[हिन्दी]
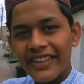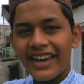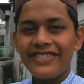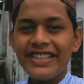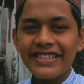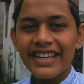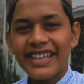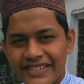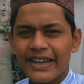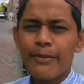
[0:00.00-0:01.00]
तहे दिल से
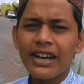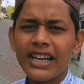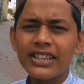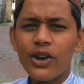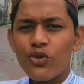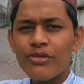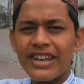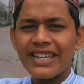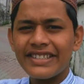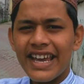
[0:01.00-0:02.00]
इस्तकबाल करता हूँ
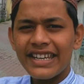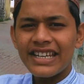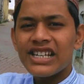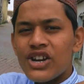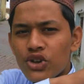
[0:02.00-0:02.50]
मेरे इस चैनल